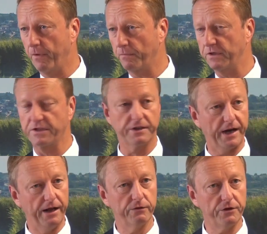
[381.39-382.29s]
Ob das in
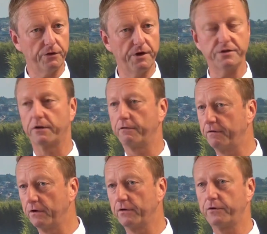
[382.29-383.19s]
300 Jahren ist oder
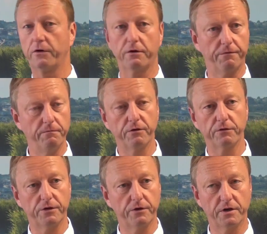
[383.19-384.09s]
400 Jahren oder
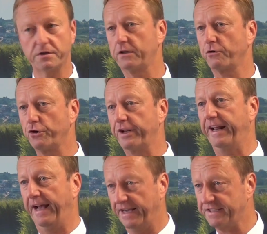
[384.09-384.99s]
500 Jahren, es hat doch schon
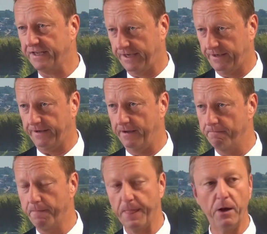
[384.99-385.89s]
eine Eiszeit
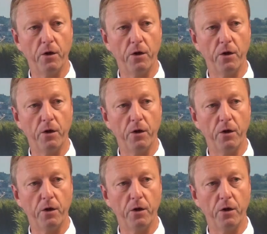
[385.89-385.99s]
gegeben.